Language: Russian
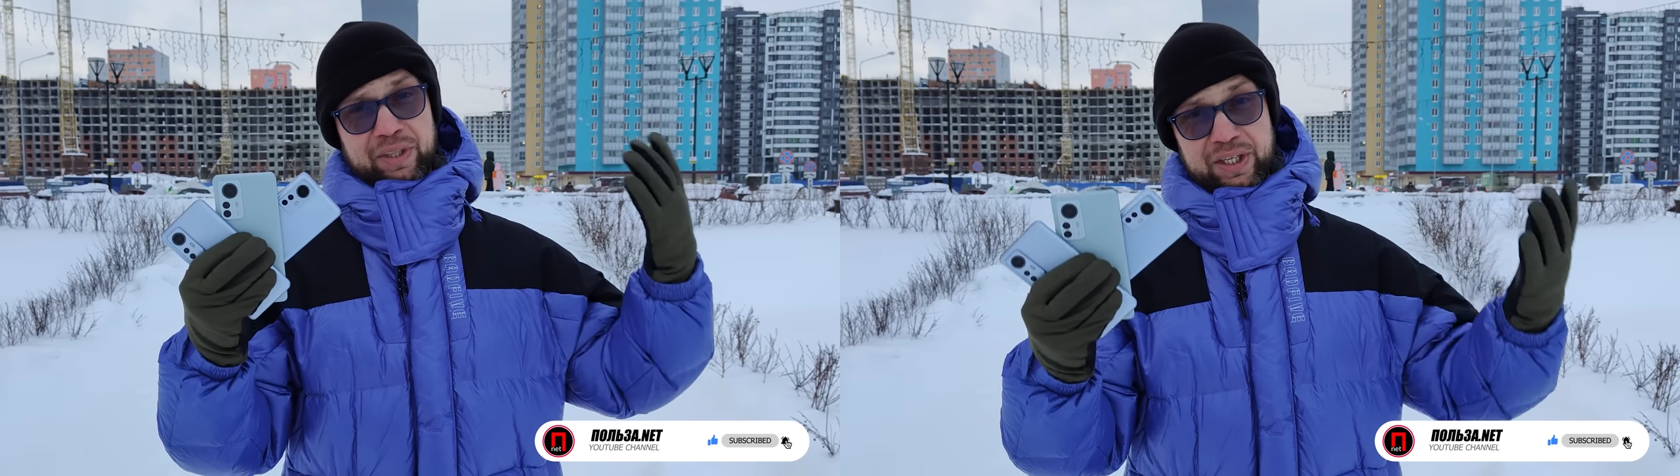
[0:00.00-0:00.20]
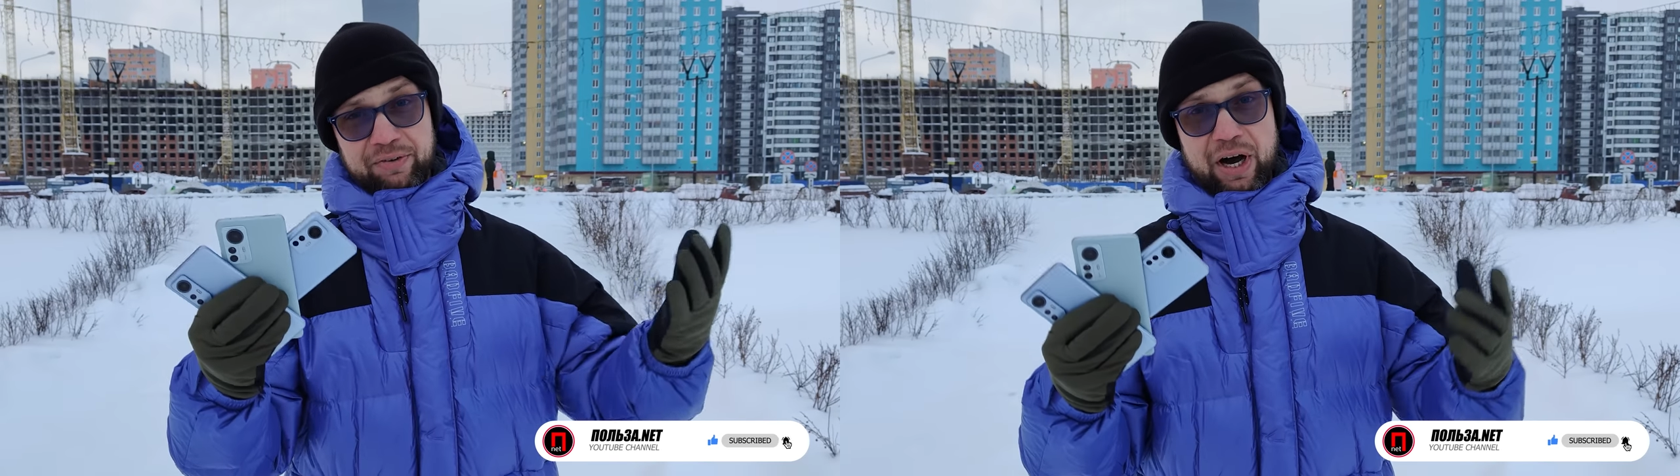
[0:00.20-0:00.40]

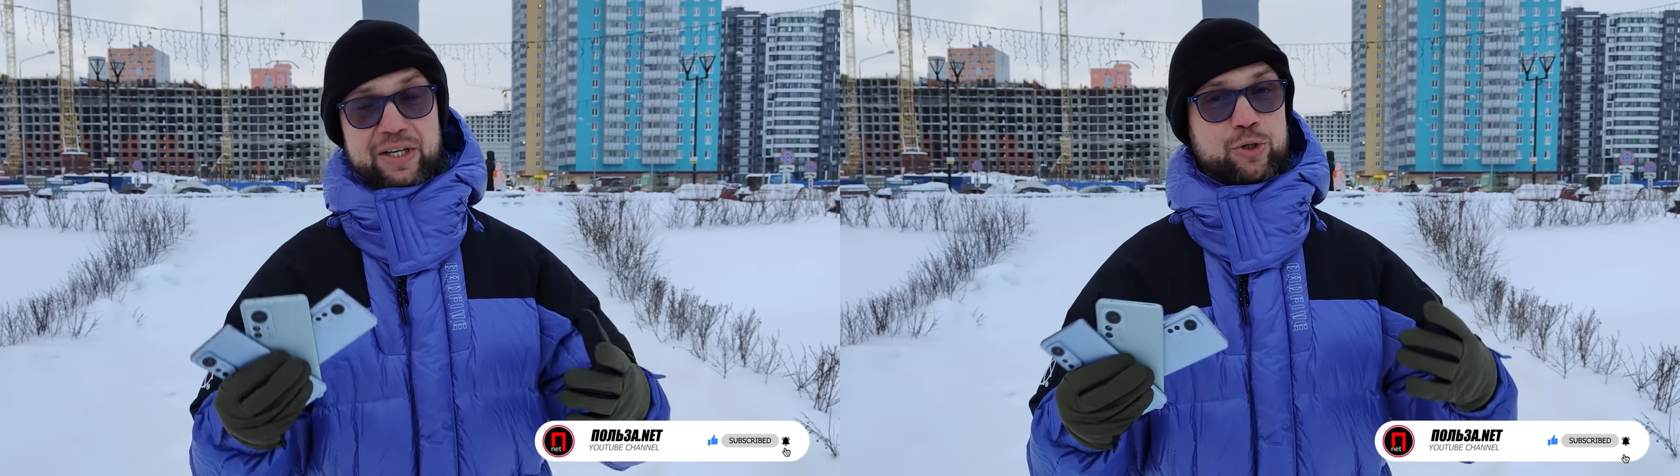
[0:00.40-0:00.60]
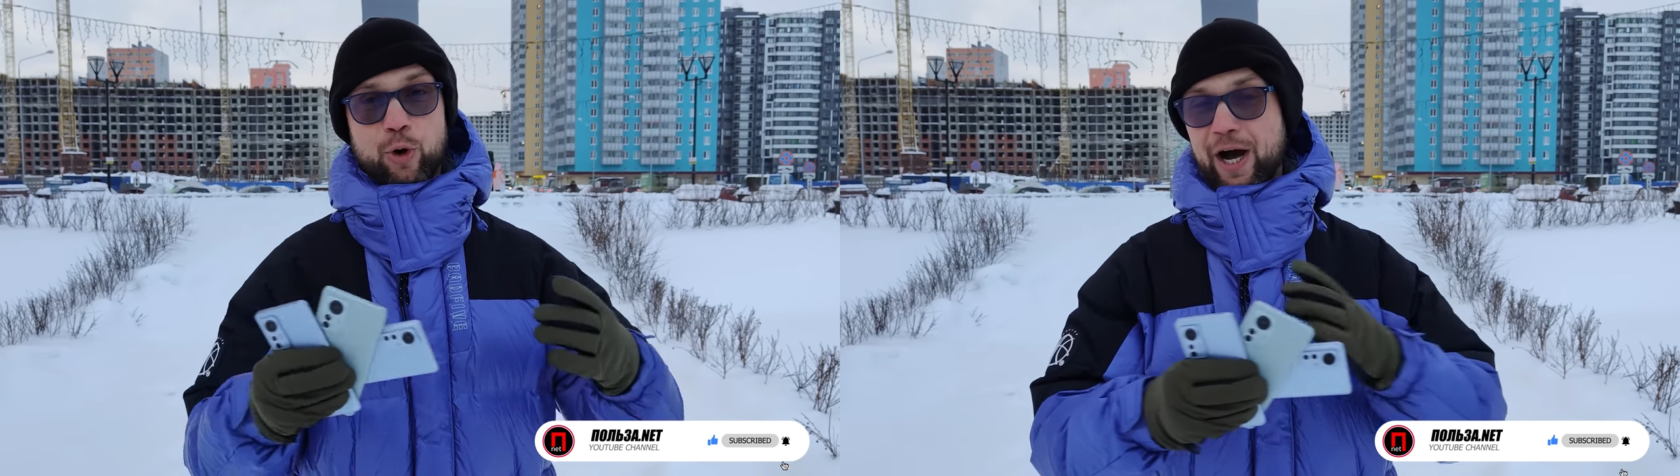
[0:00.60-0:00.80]

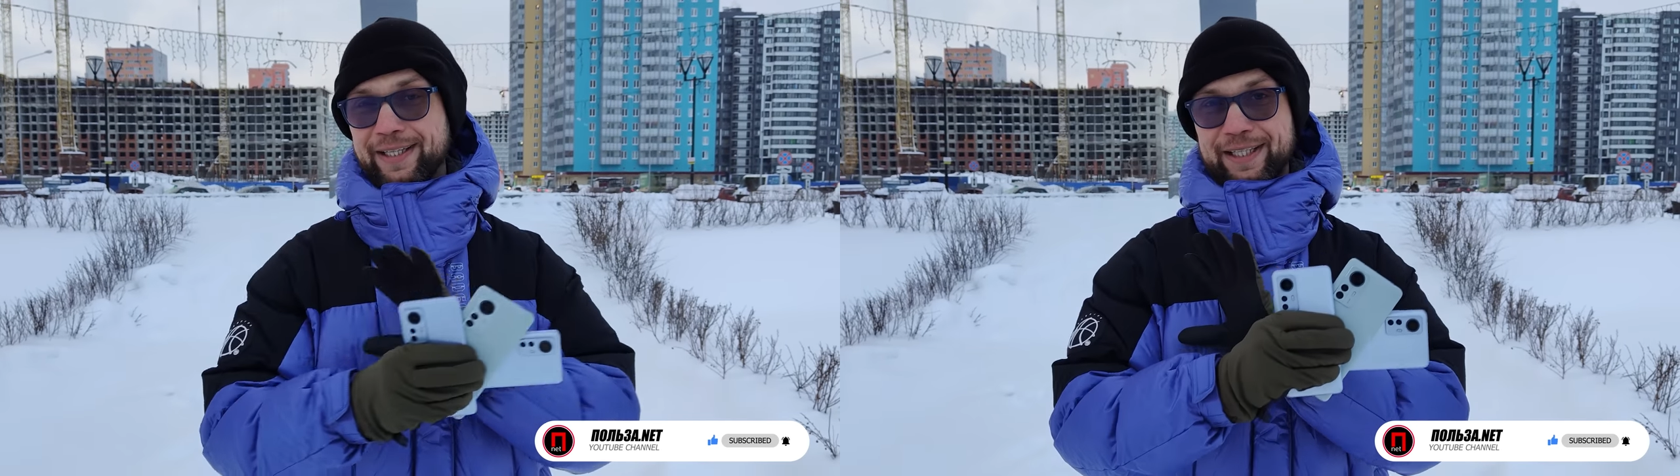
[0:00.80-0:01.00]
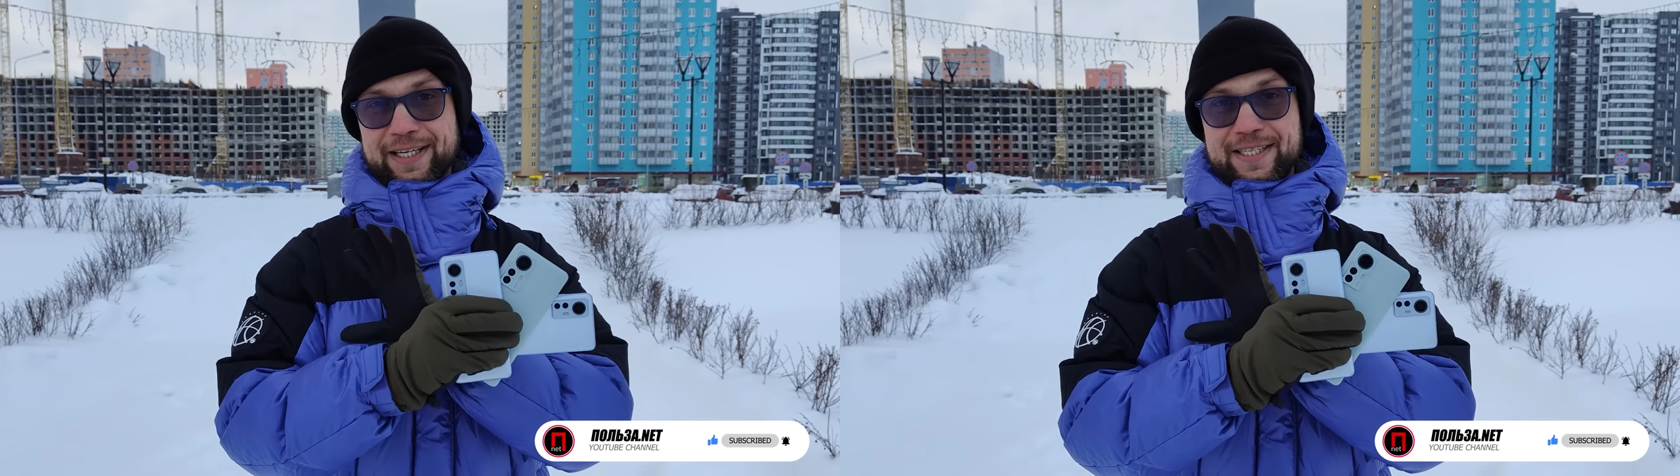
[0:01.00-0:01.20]
Девайсу
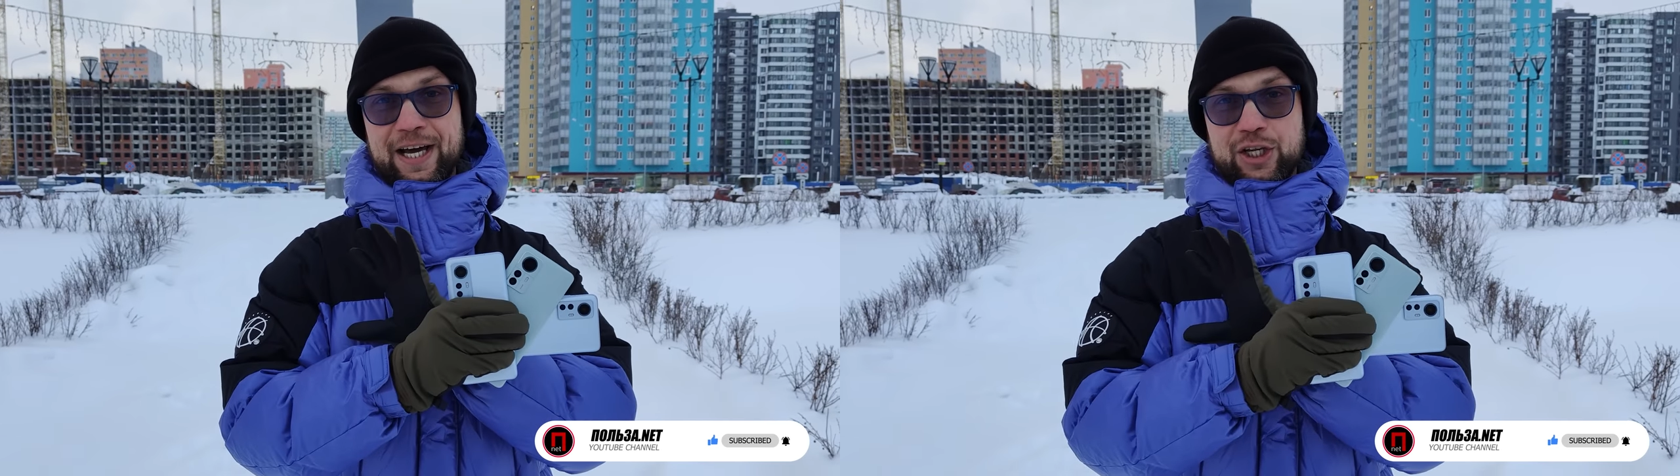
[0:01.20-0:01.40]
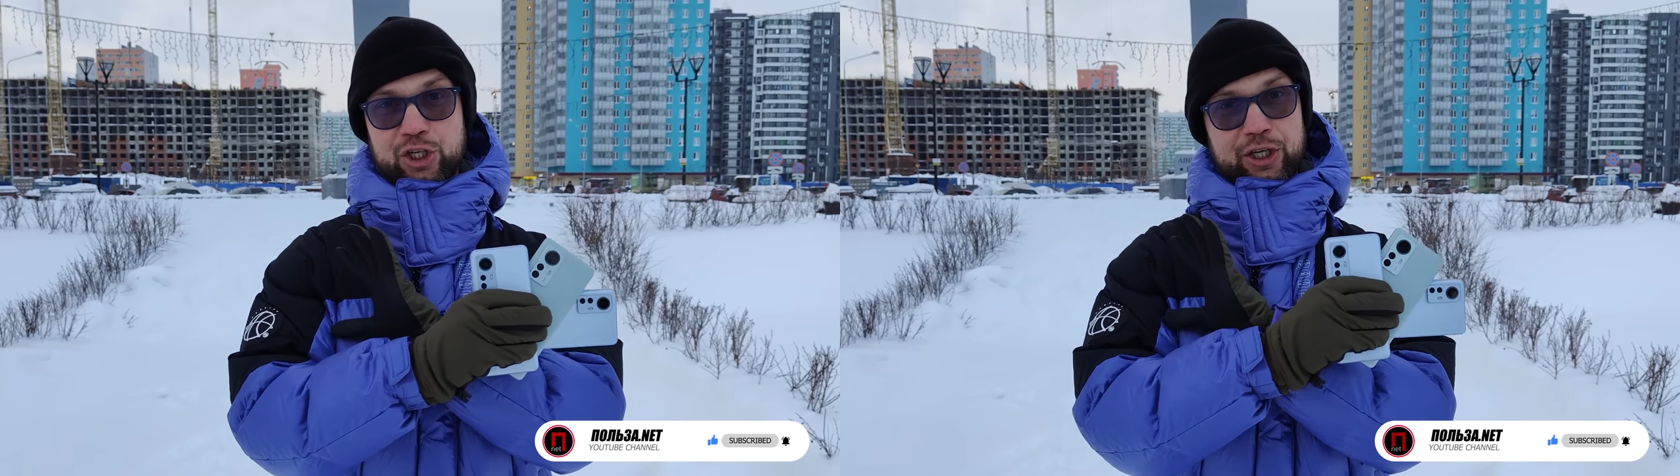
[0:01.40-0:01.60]

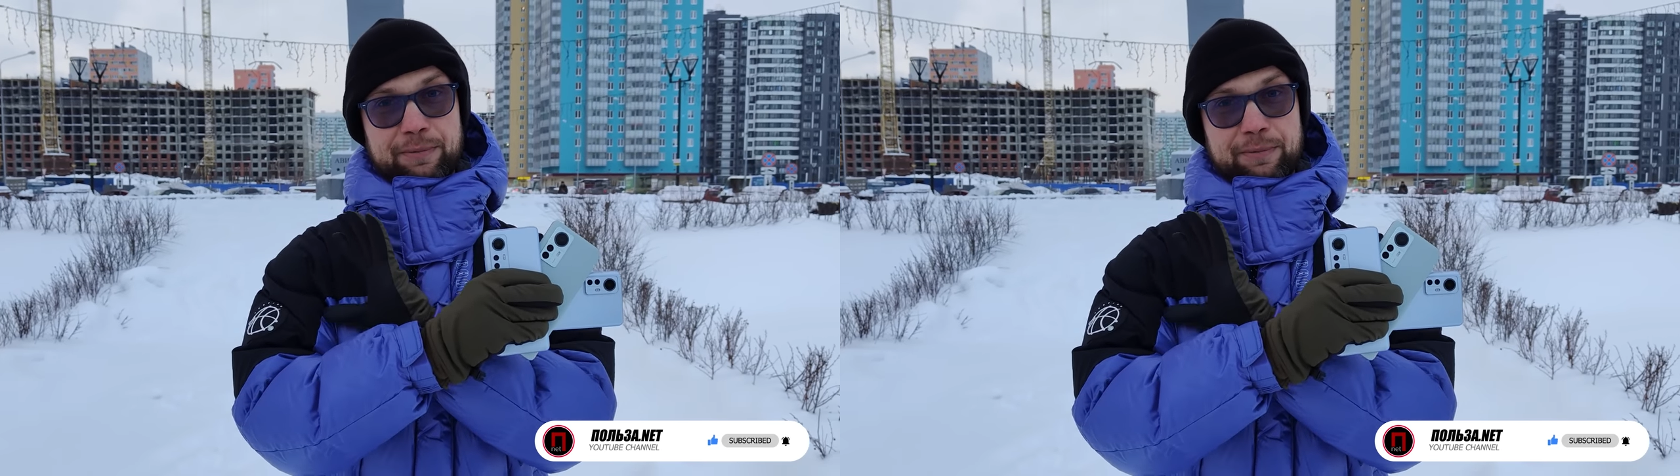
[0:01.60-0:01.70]
однозначно